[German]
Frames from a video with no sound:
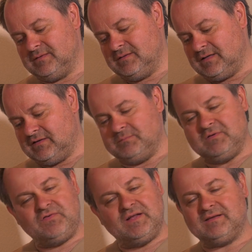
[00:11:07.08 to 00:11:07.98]
Ja. Äh, also
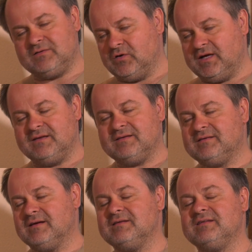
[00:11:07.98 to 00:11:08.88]
mir fällt jetzt hm. auch ehrlich
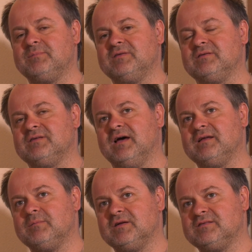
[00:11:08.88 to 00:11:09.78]
gesagt hm. nichts Besseres
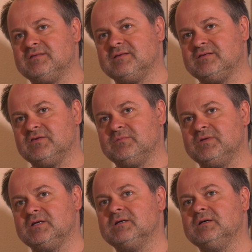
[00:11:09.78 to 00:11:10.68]
ein, aber hm. das ist das, was
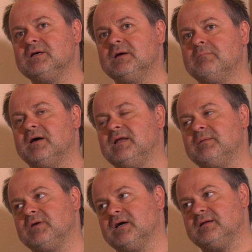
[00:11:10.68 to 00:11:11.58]
mir mein
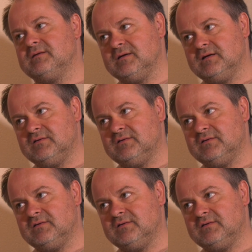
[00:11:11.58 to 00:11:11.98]
Leben gerettet hat.